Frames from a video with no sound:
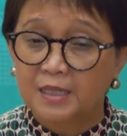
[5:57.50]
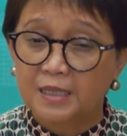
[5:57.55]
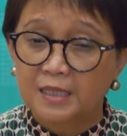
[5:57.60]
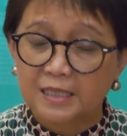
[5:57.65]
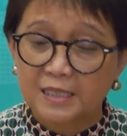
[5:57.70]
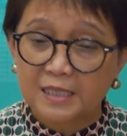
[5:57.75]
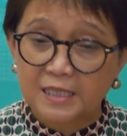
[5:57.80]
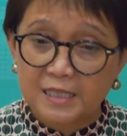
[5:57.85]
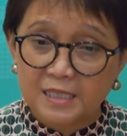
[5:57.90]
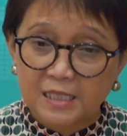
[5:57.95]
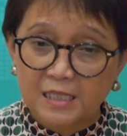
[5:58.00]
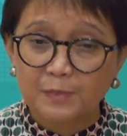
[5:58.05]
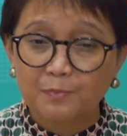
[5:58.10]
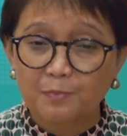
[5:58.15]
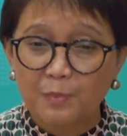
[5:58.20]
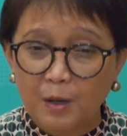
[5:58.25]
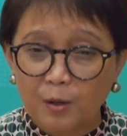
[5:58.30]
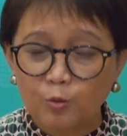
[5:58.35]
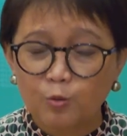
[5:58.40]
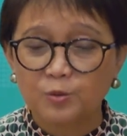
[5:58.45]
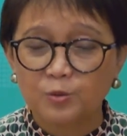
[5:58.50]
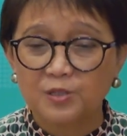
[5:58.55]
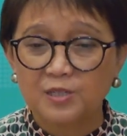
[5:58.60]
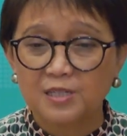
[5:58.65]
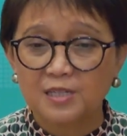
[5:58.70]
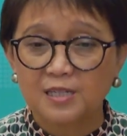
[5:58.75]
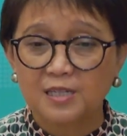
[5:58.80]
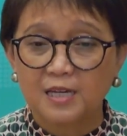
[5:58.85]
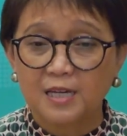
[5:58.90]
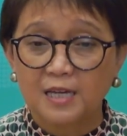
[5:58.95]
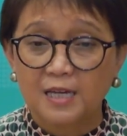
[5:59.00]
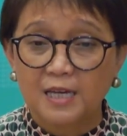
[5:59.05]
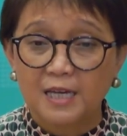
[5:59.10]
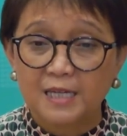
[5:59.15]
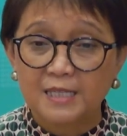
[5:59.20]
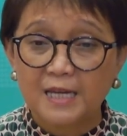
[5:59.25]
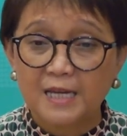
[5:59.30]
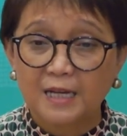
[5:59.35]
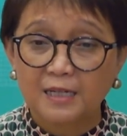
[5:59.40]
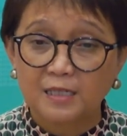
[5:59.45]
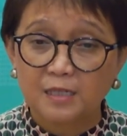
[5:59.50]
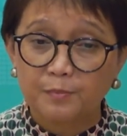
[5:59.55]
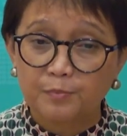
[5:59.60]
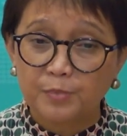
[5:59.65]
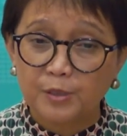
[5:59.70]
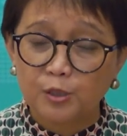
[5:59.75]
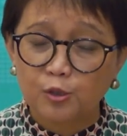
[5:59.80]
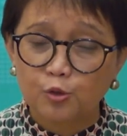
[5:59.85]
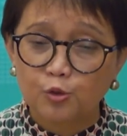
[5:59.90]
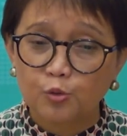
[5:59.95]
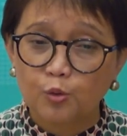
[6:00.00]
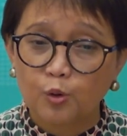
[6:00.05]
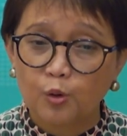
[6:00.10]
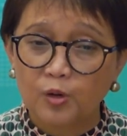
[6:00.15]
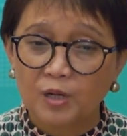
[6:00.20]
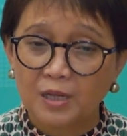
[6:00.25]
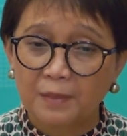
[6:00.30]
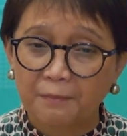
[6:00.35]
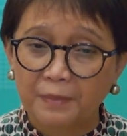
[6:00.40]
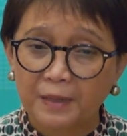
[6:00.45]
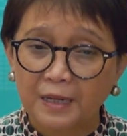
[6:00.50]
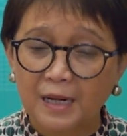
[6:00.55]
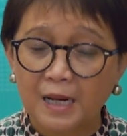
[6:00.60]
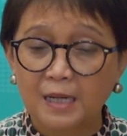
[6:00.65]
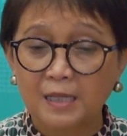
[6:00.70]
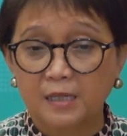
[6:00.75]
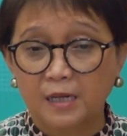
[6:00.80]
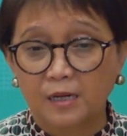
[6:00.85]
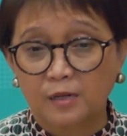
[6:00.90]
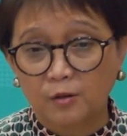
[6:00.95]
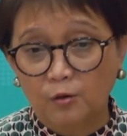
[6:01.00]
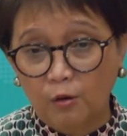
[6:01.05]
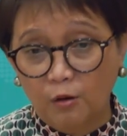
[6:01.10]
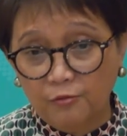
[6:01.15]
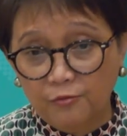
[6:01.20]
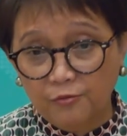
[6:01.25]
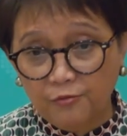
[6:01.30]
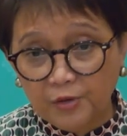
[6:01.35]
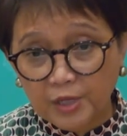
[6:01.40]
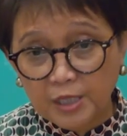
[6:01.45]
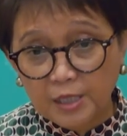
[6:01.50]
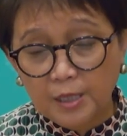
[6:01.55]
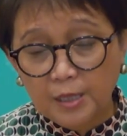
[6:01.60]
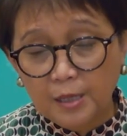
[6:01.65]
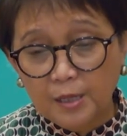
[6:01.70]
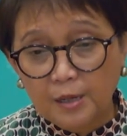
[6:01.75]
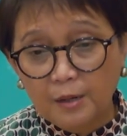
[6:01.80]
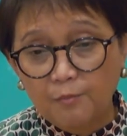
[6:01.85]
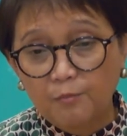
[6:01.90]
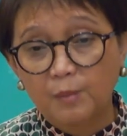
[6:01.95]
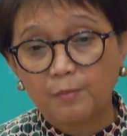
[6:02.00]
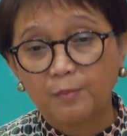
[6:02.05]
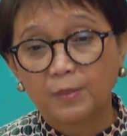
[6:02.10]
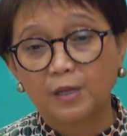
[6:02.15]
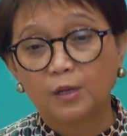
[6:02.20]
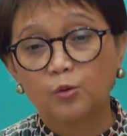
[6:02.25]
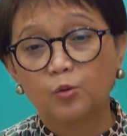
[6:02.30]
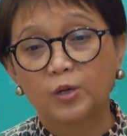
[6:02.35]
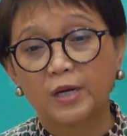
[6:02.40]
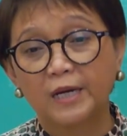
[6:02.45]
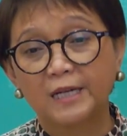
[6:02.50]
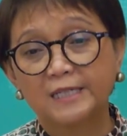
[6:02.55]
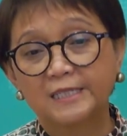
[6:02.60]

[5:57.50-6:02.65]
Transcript: Krisis pengungsi yang dipicu oleh perang dan konflik memerlukan